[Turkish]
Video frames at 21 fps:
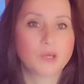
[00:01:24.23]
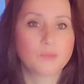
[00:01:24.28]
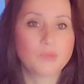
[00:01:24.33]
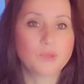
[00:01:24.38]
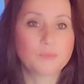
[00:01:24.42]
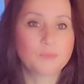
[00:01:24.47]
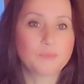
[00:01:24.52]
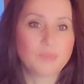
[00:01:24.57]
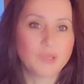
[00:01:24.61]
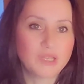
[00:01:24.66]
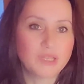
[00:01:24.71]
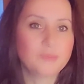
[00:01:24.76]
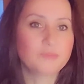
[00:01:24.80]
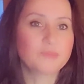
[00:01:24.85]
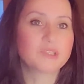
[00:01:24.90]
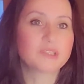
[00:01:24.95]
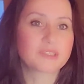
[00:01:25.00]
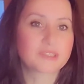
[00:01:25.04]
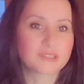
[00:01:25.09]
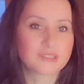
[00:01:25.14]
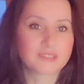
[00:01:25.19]
Ama
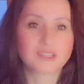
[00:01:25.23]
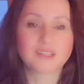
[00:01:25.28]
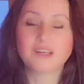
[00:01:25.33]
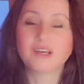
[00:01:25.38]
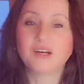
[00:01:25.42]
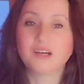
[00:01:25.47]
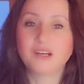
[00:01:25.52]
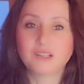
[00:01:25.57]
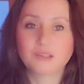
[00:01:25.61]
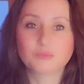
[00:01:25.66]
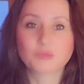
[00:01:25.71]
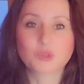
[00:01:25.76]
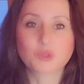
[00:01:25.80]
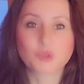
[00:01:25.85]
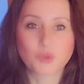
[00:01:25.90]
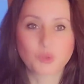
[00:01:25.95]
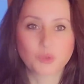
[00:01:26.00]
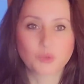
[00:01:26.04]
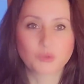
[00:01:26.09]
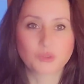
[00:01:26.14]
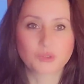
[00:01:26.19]
benim de sıraya almış
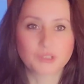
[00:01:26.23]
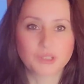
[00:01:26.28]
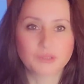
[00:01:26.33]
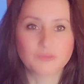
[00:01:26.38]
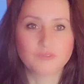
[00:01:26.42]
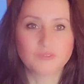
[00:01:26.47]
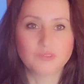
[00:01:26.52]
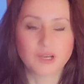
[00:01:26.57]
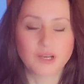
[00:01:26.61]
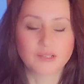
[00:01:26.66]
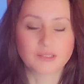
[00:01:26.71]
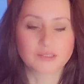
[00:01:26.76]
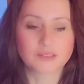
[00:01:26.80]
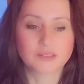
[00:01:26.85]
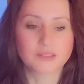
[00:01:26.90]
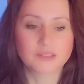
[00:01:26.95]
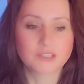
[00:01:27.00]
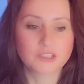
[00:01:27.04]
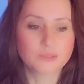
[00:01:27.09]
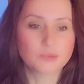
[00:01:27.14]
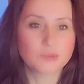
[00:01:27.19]
olduklarım
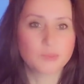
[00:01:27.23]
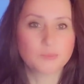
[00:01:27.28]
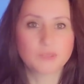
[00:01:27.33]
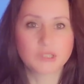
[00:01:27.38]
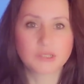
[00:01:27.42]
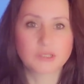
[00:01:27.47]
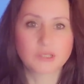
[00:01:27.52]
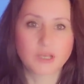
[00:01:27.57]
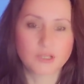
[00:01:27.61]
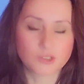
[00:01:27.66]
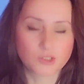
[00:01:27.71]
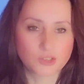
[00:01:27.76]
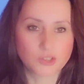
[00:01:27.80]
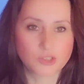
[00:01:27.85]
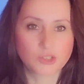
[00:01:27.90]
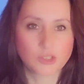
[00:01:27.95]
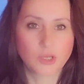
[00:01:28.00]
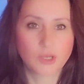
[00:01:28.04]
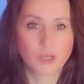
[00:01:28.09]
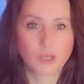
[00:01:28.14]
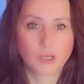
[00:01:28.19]
vardı. Şimdi
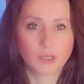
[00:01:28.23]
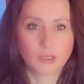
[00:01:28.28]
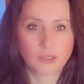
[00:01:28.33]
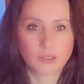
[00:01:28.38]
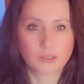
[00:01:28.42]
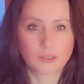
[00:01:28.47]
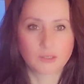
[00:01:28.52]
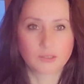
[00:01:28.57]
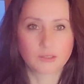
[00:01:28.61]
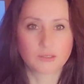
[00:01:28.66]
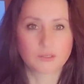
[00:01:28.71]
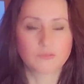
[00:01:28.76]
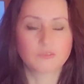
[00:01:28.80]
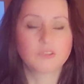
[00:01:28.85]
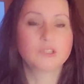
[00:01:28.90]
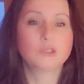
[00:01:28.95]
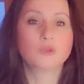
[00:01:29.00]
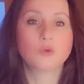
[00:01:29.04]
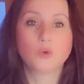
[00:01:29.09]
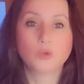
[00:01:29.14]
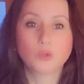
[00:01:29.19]
birkaç e,
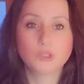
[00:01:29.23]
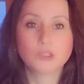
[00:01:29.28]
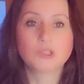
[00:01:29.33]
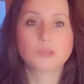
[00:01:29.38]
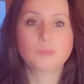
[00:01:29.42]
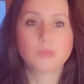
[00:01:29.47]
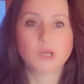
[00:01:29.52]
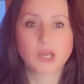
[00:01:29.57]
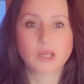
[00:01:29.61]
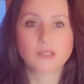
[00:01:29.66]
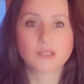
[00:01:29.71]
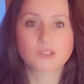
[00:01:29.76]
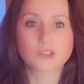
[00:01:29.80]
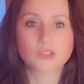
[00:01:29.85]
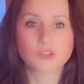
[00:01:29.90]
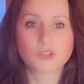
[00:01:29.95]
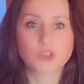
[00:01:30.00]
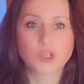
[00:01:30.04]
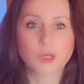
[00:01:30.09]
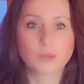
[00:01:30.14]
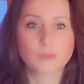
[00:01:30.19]
video onları
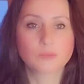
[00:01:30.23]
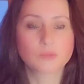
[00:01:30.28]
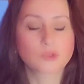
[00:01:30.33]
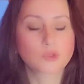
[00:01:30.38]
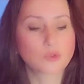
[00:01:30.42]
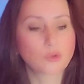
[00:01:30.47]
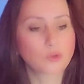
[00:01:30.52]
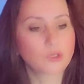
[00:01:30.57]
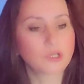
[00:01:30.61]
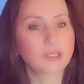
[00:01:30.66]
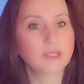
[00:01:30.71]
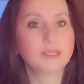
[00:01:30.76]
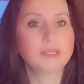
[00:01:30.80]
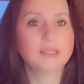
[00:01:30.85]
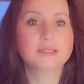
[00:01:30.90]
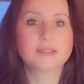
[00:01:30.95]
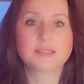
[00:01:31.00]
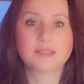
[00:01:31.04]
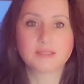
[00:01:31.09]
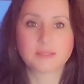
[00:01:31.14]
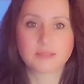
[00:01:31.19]
paylaşacağım. Sonra
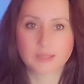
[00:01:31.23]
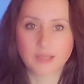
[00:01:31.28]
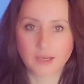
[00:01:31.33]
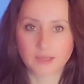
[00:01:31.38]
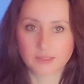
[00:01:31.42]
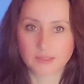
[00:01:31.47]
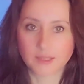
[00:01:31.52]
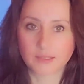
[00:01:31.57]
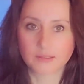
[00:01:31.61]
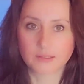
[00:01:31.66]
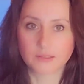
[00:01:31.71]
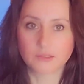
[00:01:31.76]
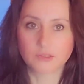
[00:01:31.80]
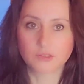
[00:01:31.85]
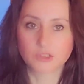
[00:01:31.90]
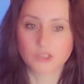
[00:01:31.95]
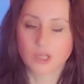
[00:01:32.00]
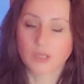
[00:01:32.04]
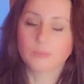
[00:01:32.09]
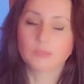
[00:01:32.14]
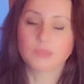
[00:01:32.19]
yine sizlerden
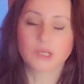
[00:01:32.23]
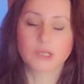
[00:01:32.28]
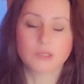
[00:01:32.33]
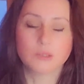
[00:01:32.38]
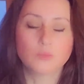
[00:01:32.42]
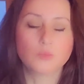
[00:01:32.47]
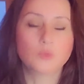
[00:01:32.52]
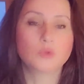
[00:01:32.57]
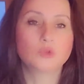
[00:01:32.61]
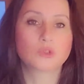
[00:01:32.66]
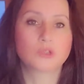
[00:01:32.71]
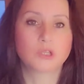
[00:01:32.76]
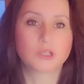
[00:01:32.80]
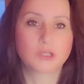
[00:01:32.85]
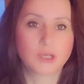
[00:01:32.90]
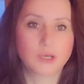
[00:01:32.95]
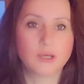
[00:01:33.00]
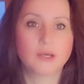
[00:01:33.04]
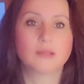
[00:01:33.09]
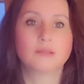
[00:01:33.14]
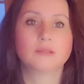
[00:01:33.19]
alacağım. Yani
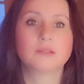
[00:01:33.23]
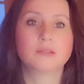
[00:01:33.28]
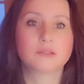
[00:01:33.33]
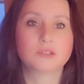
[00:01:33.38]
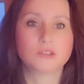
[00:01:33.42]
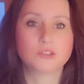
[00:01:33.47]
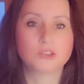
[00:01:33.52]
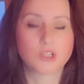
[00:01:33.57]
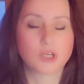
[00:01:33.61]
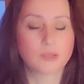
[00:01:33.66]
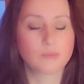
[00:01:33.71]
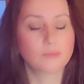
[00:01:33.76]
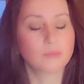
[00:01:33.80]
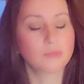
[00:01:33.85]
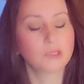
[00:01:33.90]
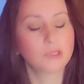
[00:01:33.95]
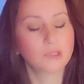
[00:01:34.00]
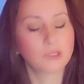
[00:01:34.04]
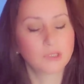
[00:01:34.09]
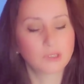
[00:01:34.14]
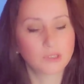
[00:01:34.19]
mutlaka anlatacağım.
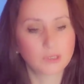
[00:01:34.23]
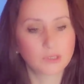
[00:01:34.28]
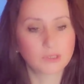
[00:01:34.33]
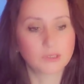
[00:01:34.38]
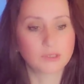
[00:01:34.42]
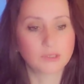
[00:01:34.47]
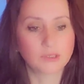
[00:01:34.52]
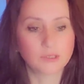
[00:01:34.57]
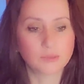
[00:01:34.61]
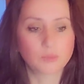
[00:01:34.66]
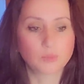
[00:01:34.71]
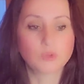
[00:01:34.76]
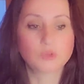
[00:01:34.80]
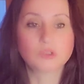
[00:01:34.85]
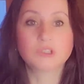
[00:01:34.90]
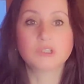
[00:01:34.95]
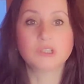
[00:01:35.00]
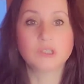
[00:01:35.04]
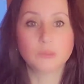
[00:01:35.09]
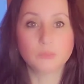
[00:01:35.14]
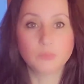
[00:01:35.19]
Ee,
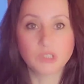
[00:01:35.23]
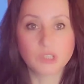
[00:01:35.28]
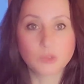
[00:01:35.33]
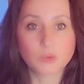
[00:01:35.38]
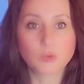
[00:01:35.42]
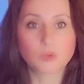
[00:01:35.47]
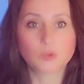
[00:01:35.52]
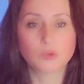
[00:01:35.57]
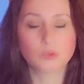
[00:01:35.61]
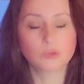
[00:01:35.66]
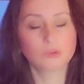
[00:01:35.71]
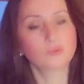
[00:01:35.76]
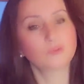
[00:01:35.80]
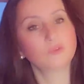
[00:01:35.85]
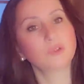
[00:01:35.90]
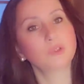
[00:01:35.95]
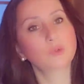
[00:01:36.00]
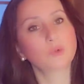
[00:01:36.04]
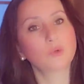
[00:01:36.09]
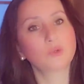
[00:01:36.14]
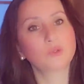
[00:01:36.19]
bundan emin olun
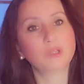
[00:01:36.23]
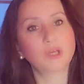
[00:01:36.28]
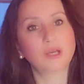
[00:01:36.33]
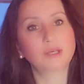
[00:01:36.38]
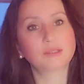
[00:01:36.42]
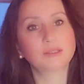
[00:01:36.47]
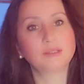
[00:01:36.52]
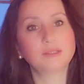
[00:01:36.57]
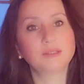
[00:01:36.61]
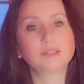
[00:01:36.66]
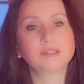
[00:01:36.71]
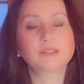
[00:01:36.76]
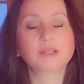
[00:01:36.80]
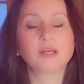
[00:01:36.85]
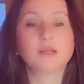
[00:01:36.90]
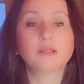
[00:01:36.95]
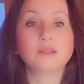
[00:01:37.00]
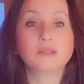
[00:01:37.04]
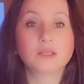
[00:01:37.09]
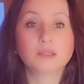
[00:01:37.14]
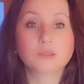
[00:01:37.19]
ve gönderdiğiniz
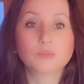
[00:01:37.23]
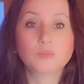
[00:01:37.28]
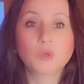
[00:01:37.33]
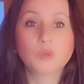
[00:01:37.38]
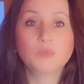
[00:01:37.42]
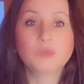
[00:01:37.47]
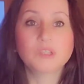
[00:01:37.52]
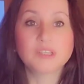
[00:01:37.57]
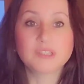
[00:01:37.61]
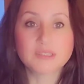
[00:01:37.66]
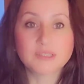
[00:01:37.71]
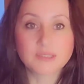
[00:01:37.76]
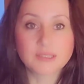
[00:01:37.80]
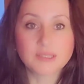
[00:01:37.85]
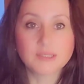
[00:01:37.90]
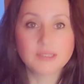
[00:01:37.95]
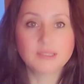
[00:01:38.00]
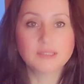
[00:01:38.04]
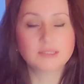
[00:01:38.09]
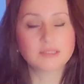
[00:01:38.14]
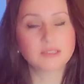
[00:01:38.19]
anlatmamı
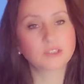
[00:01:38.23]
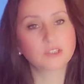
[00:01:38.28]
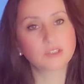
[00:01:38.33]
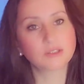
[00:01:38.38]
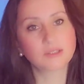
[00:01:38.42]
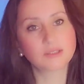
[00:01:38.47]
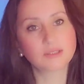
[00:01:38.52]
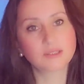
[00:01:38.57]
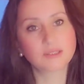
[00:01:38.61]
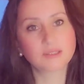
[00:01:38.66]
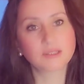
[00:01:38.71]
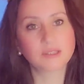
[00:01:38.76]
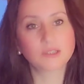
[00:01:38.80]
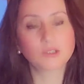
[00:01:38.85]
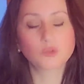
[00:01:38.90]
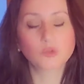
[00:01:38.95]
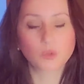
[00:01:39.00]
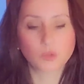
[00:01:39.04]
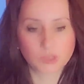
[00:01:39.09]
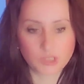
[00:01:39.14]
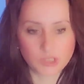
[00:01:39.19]
istediğiniz için de sizlere
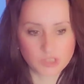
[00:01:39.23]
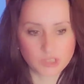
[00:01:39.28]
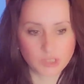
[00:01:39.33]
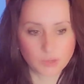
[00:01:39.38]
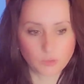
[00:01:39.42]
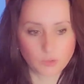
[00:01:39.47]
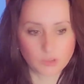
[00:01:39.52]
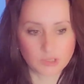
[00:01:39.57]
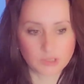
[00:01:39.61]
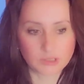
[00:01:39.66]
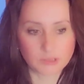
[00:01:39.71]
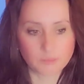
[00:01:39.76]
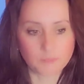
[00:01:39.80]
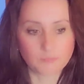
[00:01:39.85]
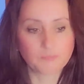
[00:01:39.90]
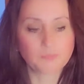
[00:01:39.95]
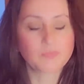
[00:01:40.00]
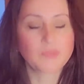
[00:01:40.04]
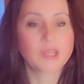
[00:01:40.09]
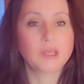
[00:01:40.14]
çok teşekkür ederim.